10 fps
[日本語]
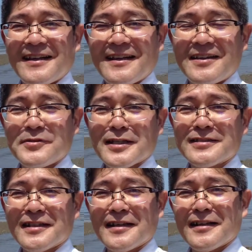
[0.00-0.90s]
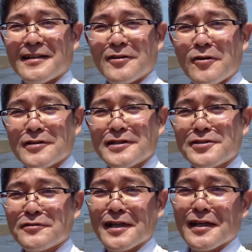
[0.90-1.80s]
えー、皆さんこんにち